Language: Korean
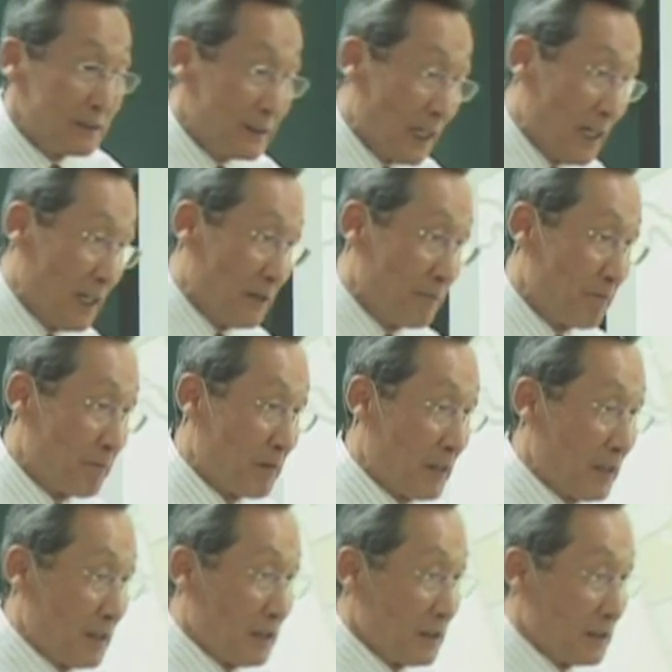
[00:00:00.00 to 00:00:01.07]
자,
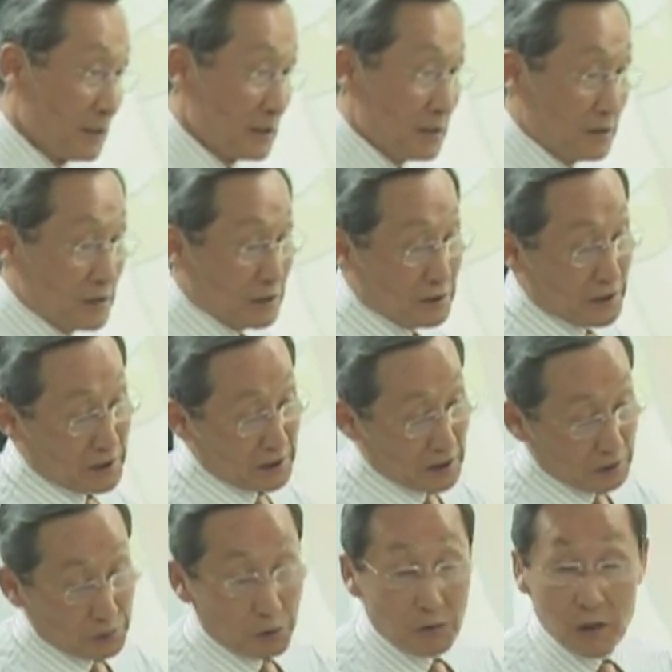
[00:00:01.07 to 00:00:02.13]
그래서
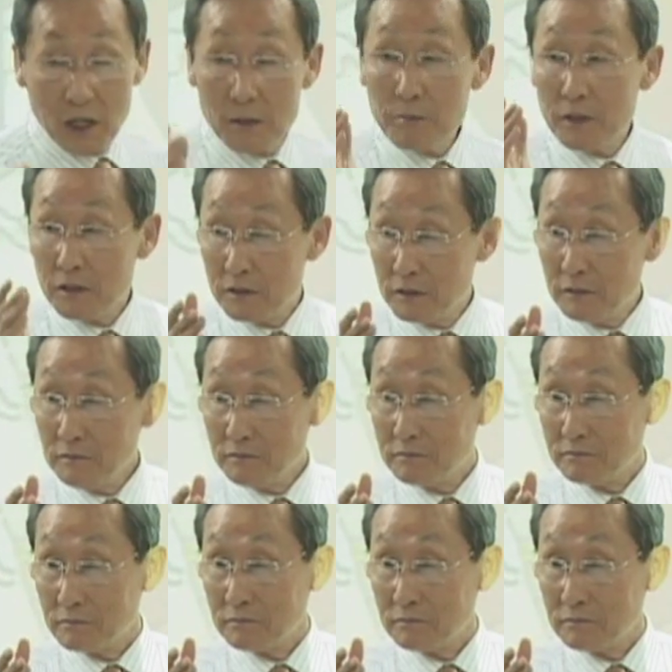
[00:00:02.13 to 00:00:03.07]
전기가 통하면은